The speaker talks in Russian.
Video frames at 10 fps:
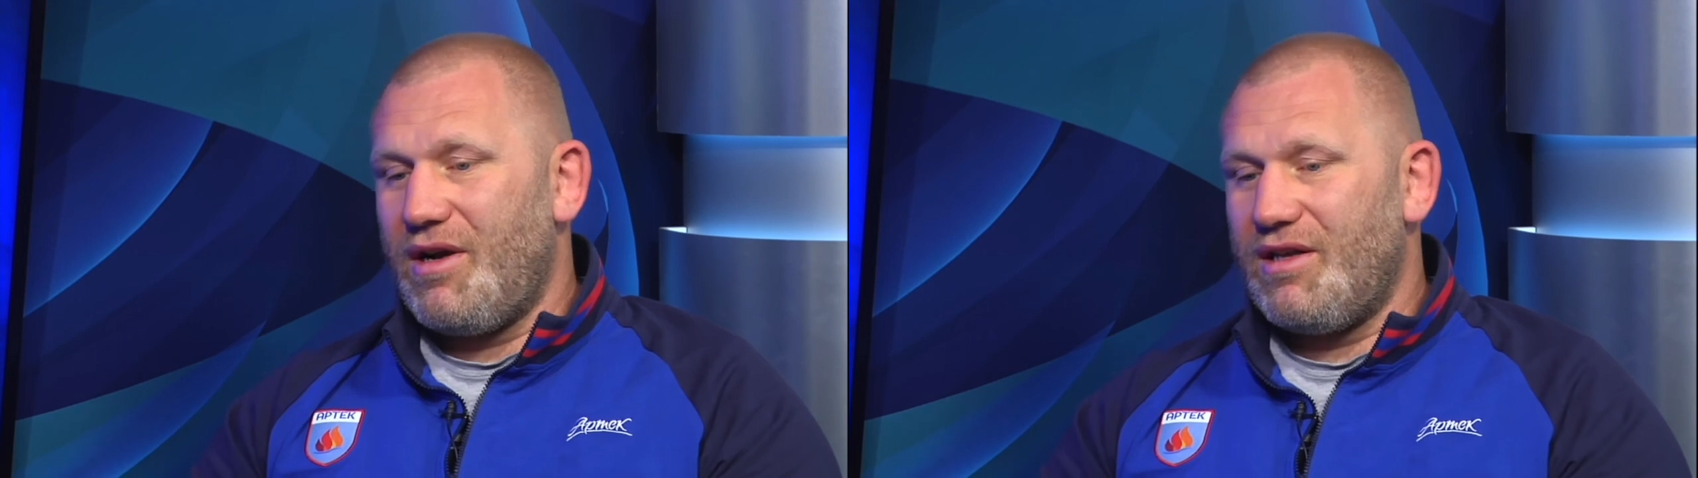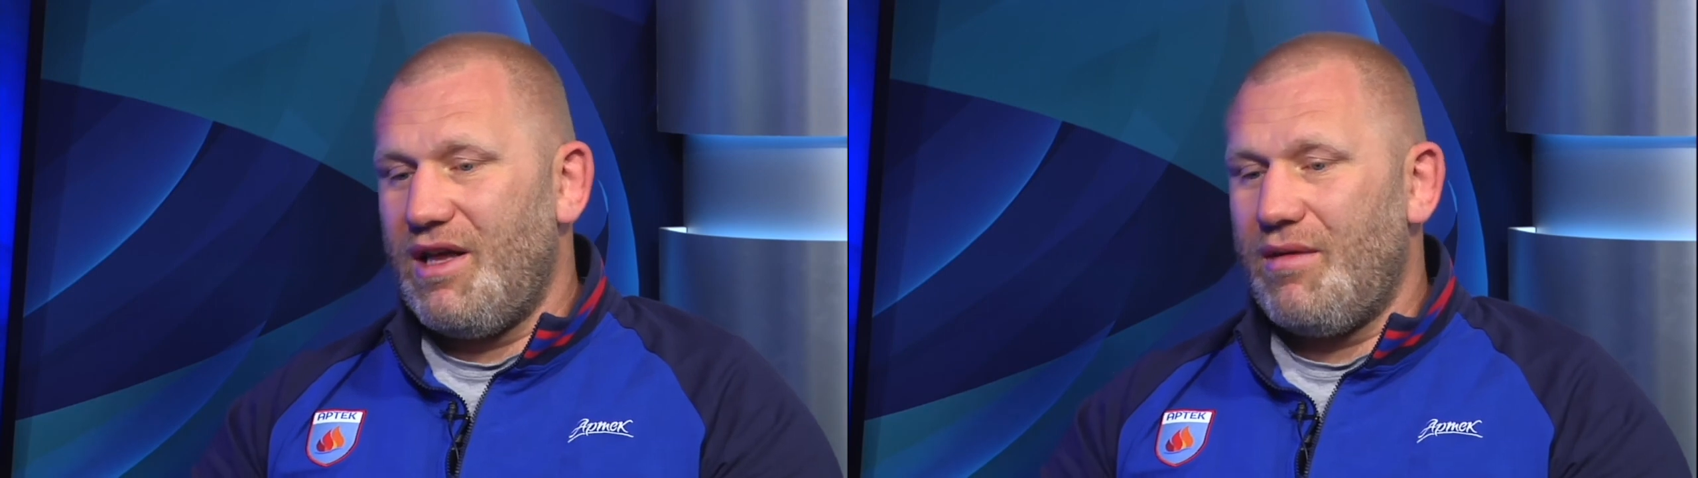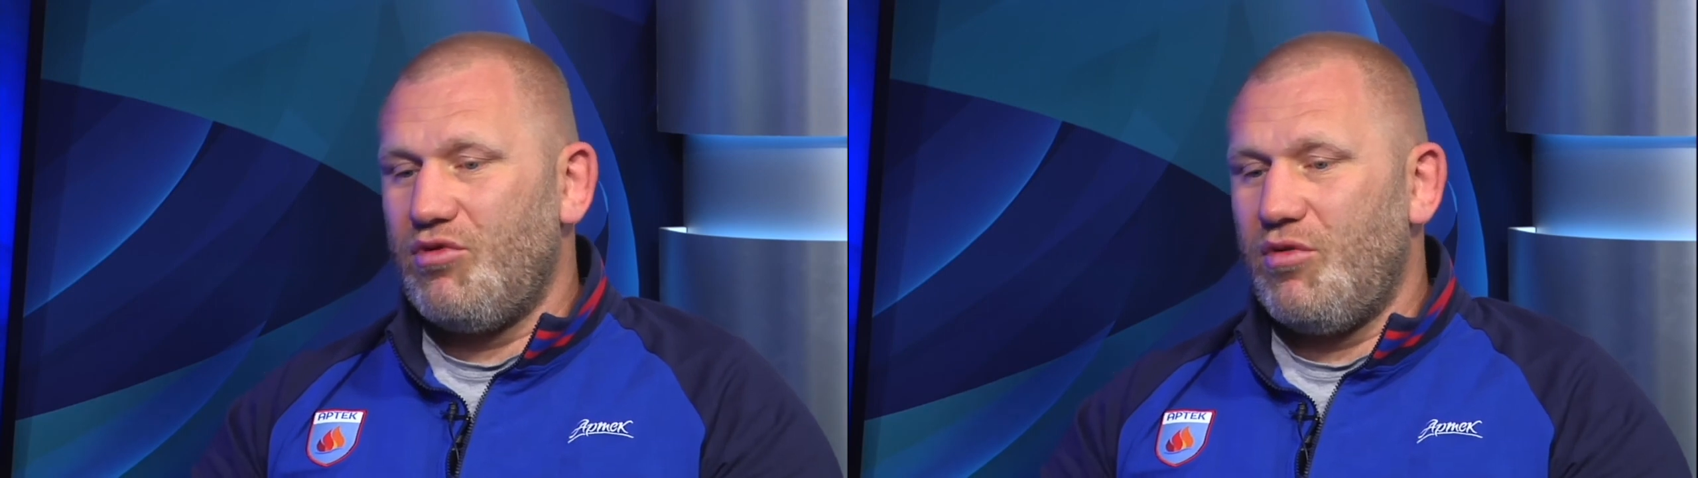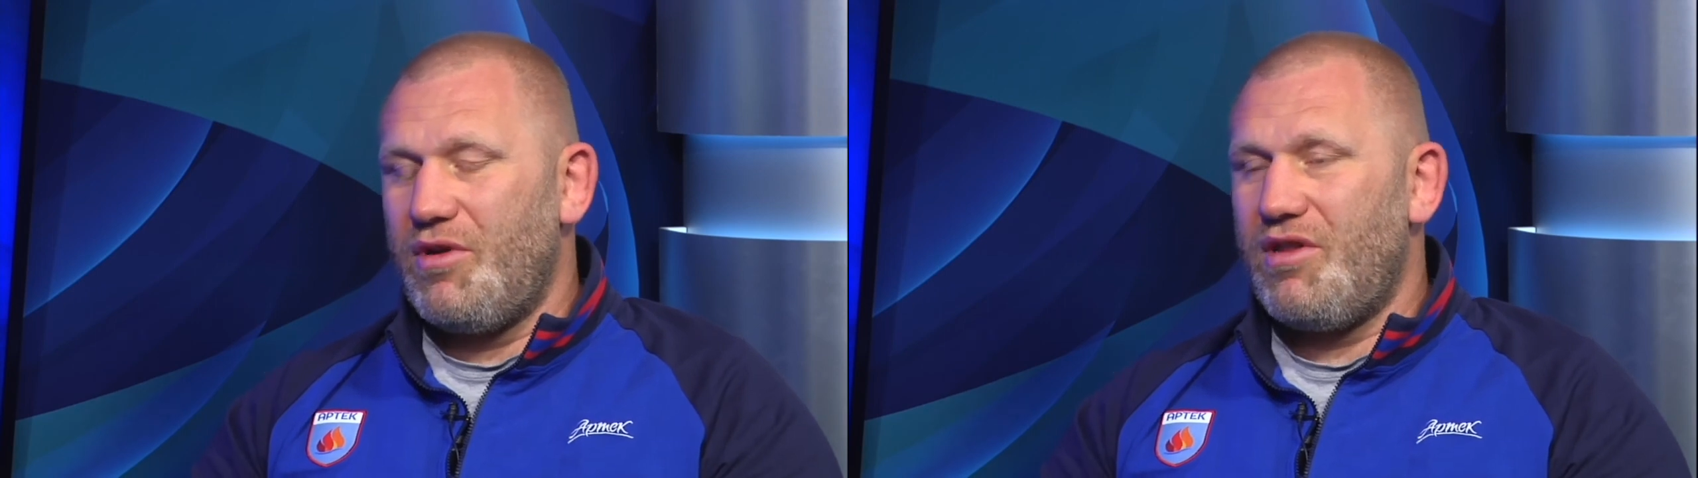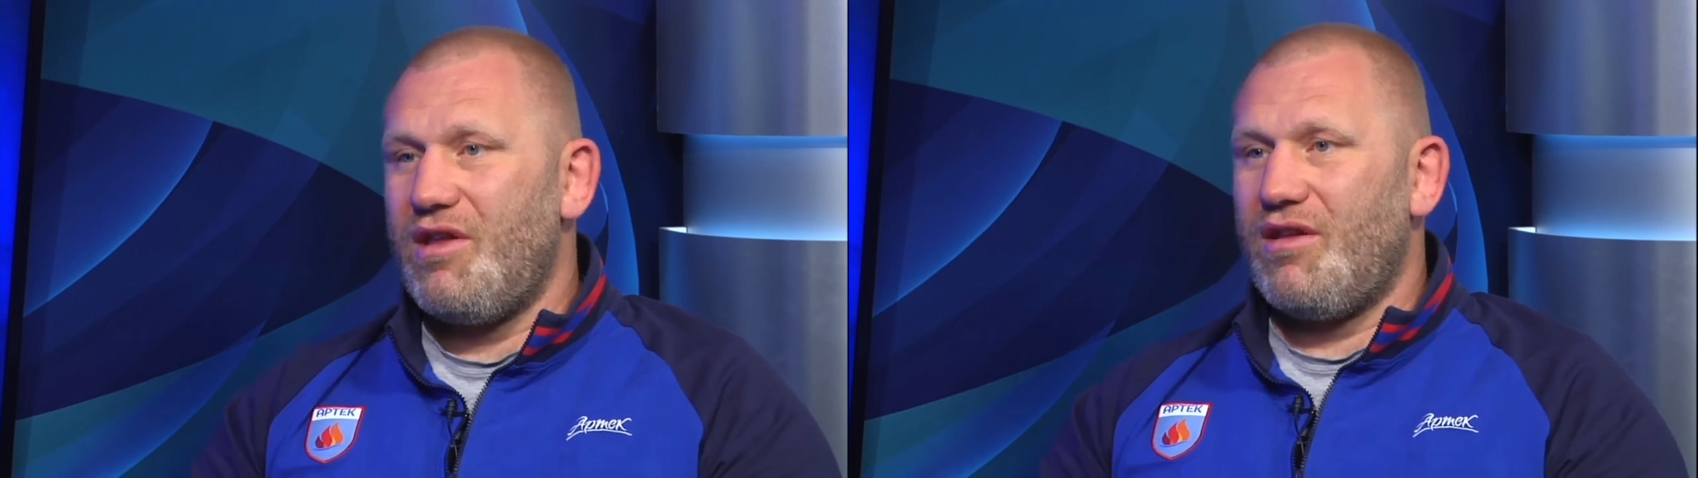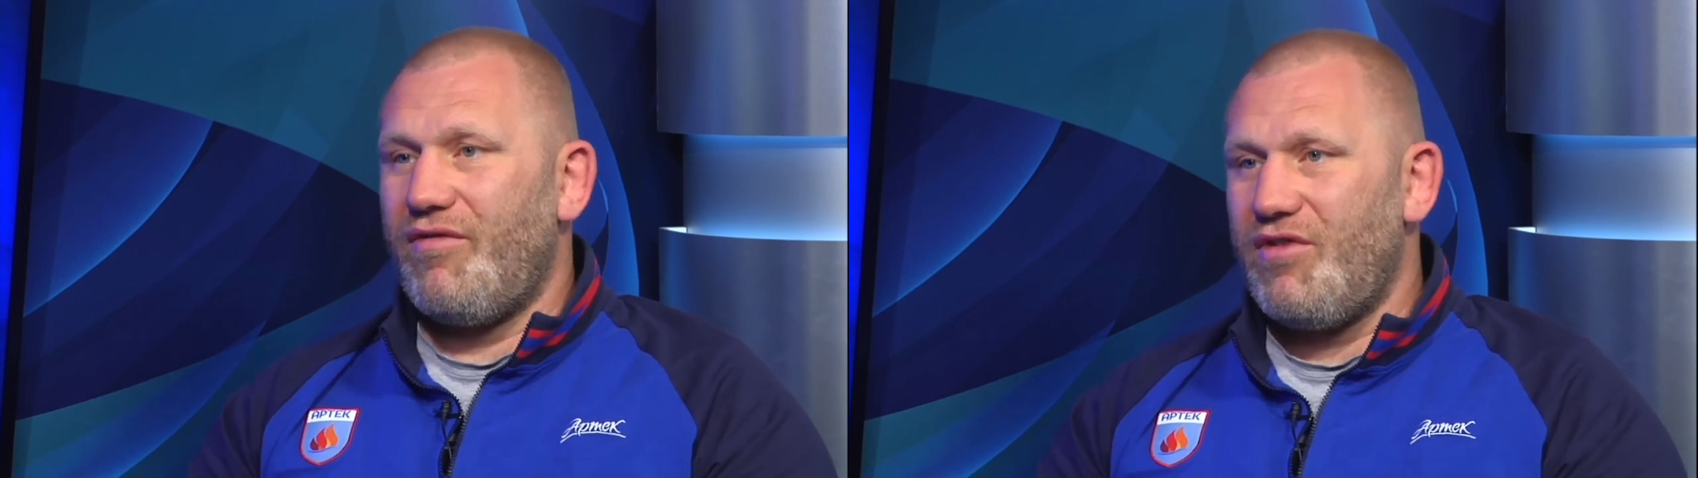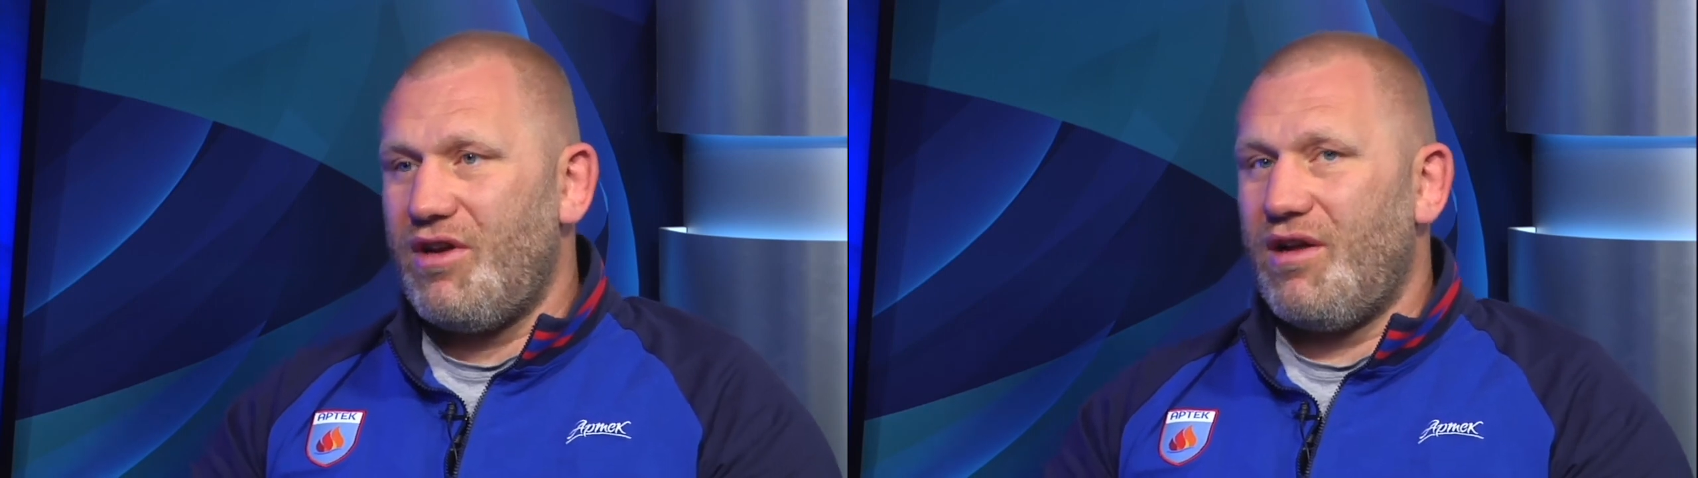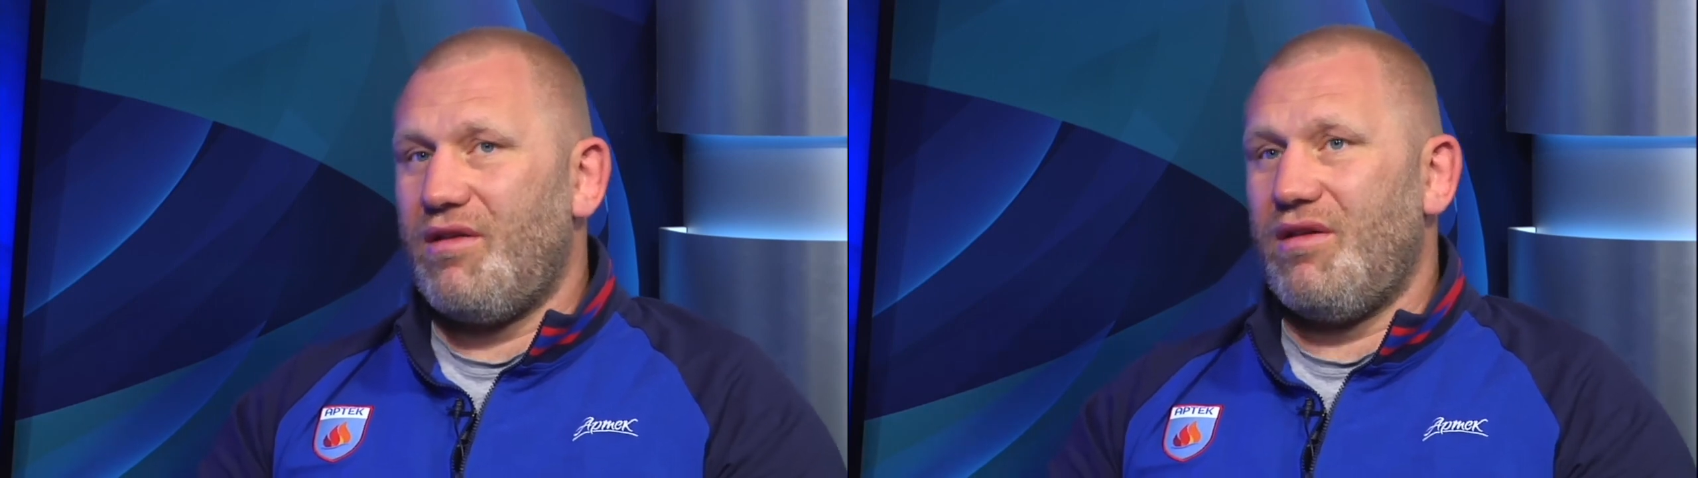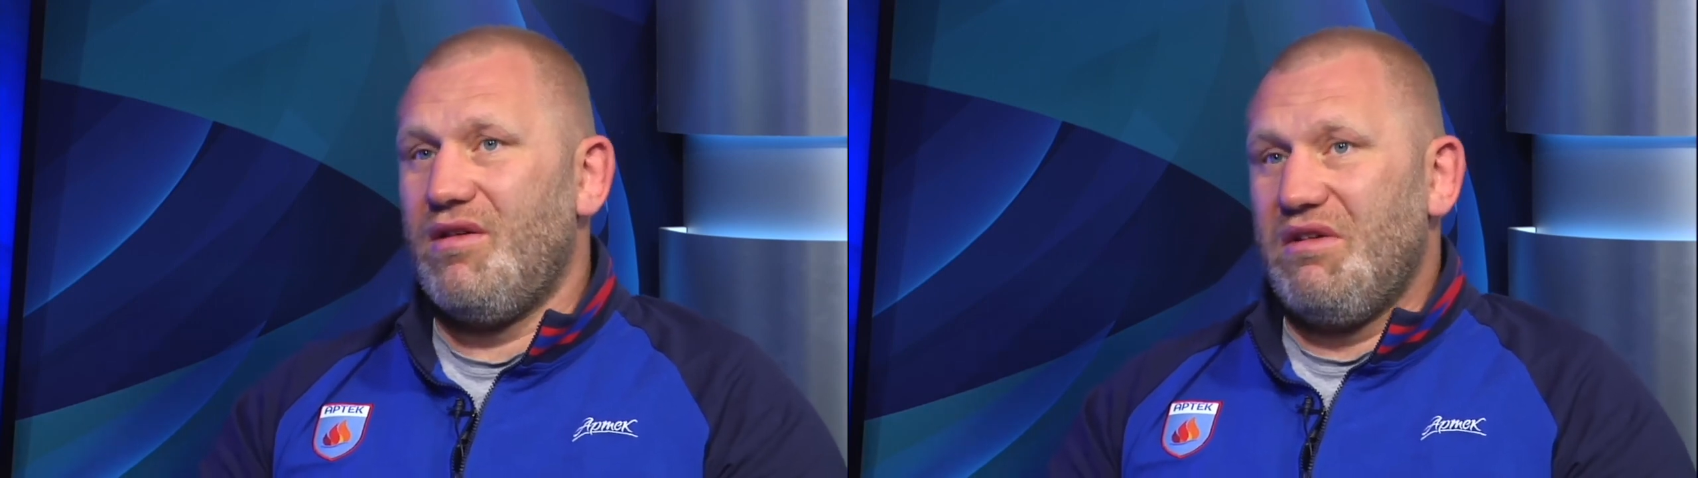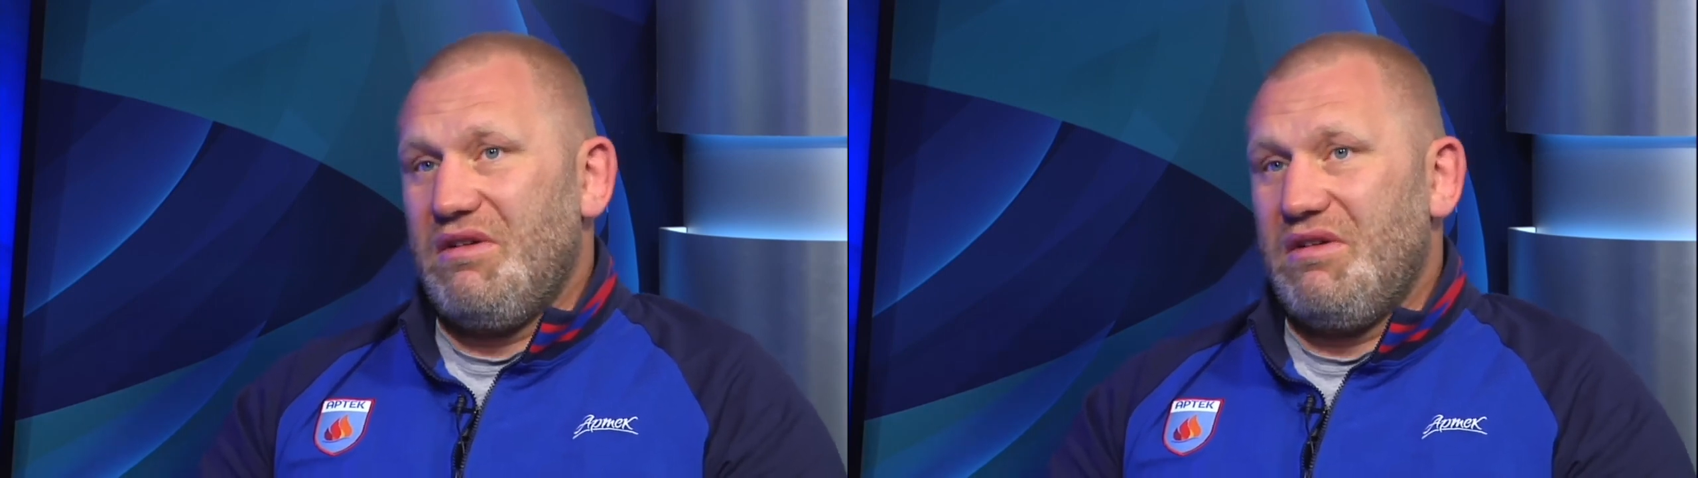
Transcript: когда я буду президентом Федерации.